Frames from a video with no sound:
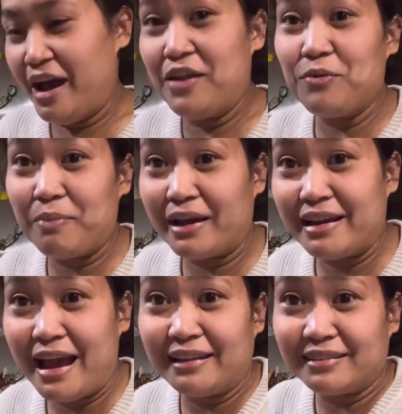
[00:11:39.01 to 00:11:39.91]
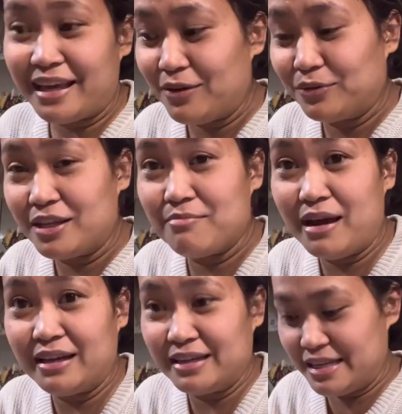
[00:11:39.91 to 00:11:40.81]
Ano pang inaantay ko?
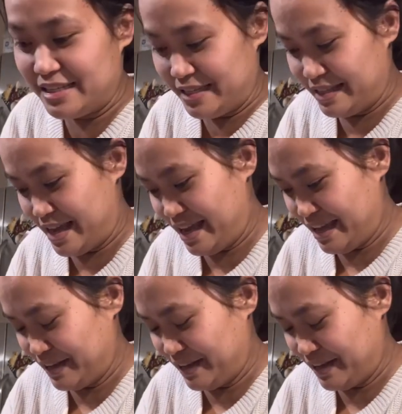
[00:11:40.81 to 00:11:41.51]
Diba, linisin na.